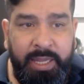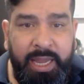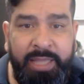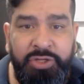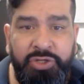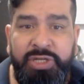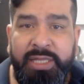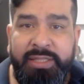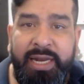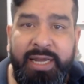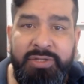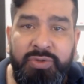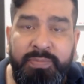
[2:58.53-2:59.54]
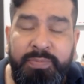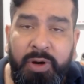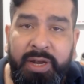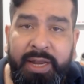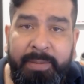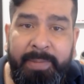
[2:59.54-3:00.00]
años atrás un
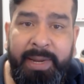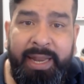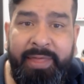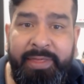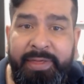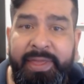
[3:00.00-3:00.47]
problema en la